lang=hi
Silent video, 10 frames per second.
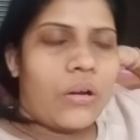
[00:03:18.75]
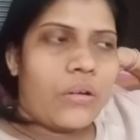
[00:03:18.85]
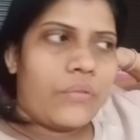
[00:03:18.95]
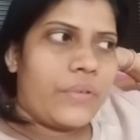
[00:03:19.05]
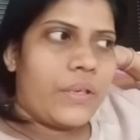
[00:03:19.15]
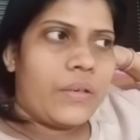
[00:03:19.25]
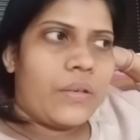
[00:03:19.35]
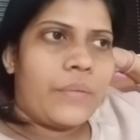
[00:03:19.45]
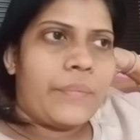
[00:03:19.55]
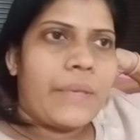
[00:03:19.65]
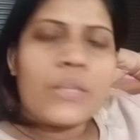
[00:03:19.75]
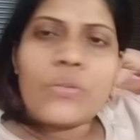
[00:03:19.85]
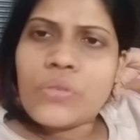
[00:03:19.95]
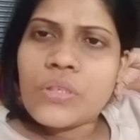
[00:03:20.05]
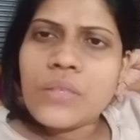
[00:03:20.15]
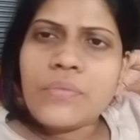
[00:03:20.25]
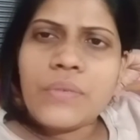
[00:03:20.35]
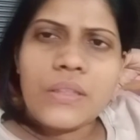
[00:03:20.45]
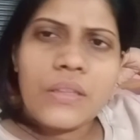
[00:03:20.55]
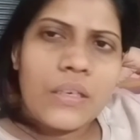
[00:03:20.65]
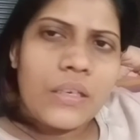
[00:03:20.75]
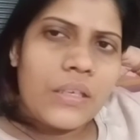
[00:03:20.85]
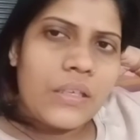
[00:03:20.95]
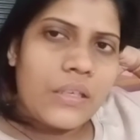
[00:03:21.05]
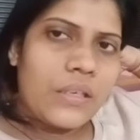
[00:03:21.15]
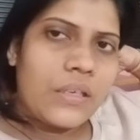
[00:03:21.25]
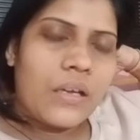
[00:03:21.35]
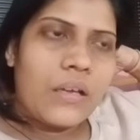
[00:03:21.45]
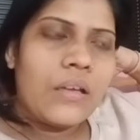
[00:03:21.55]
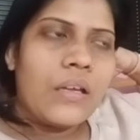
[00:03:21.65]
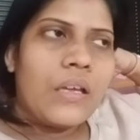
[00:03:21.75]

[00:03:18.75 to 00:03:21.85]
और फिर मैंने कोशिश भी इतना नहीं किया